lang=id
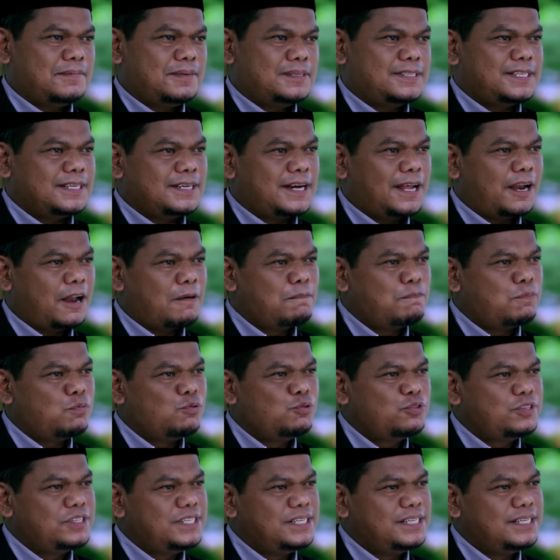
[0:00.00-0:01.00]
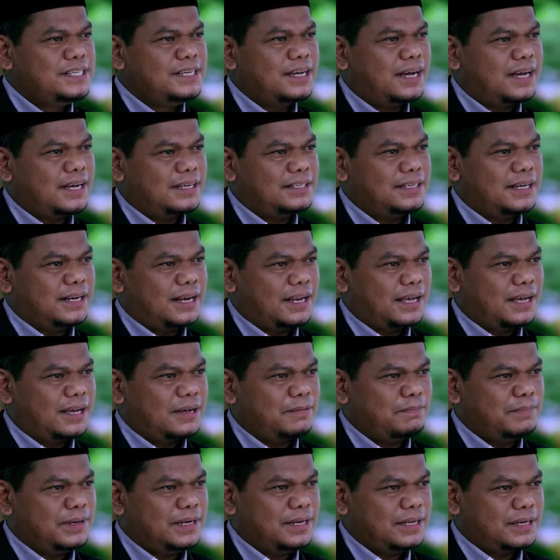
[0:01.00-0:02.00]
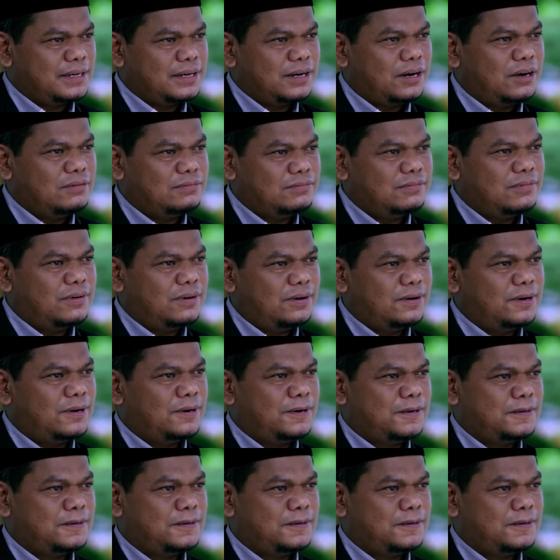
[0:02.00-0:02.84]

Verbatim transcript: Segala puji hanyalah milik Allah.